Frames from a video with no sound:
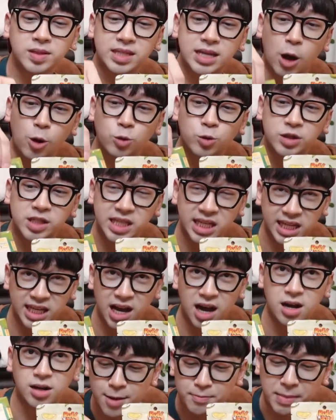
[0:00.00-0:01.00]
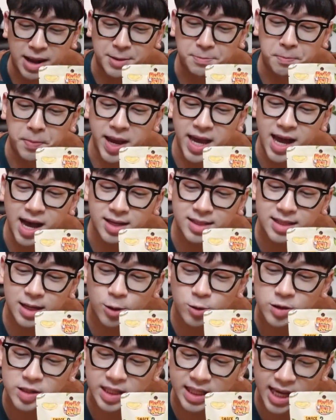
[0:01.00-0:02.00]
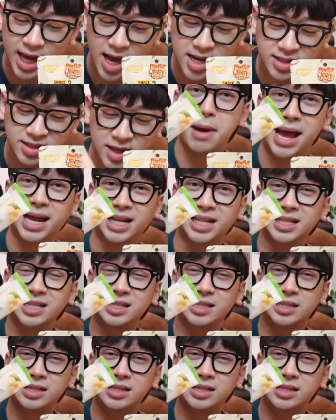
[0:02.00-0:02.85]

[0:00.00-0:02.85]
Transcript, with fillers: sầu riêng bánh tía sầu riêng bánh